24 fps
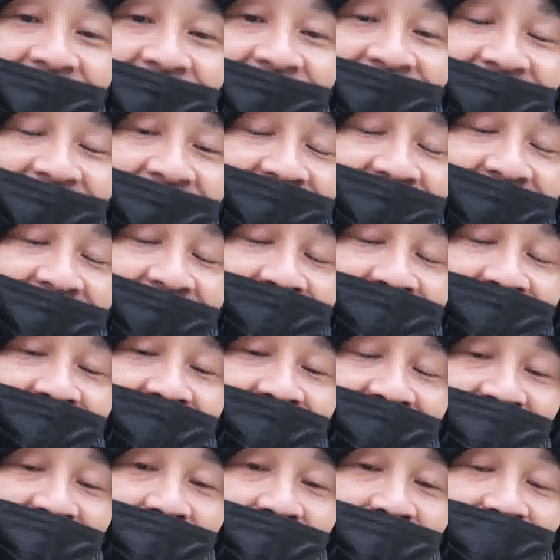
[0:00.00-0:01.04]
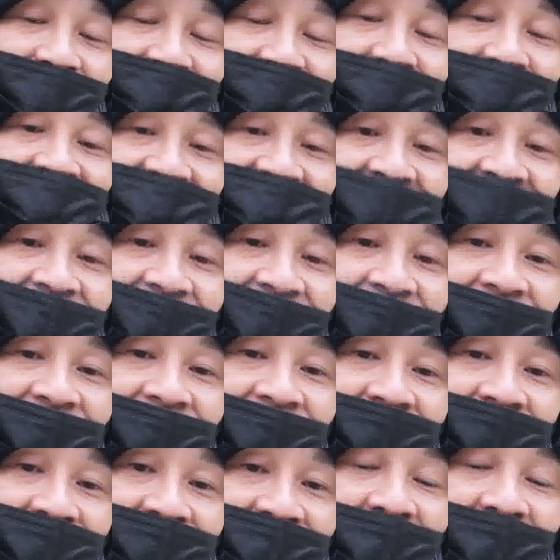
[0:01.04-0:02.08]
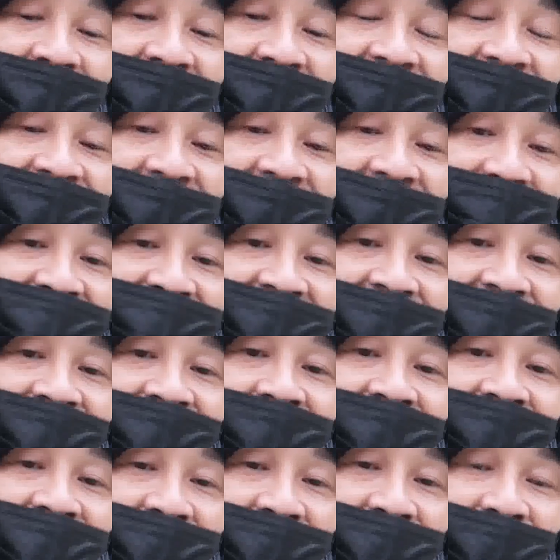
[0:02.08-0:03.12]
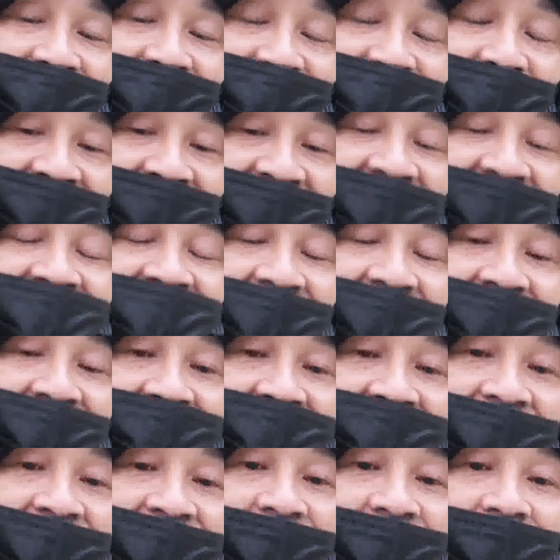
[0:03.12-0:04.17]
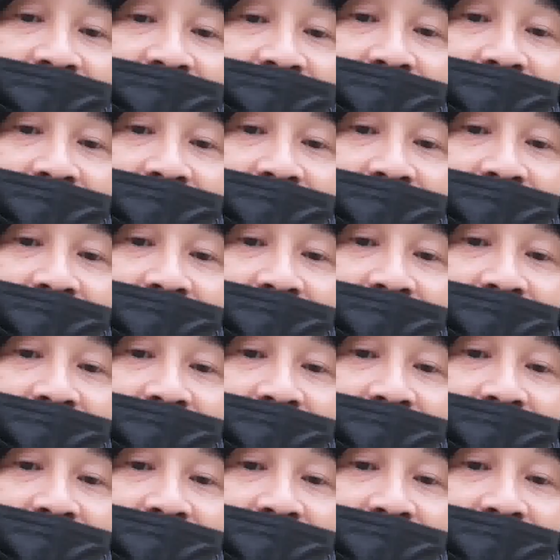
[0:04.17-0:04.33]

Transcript: がやりたい時に放送して、な、俺がやめたい時に放送を切ってるんだよ。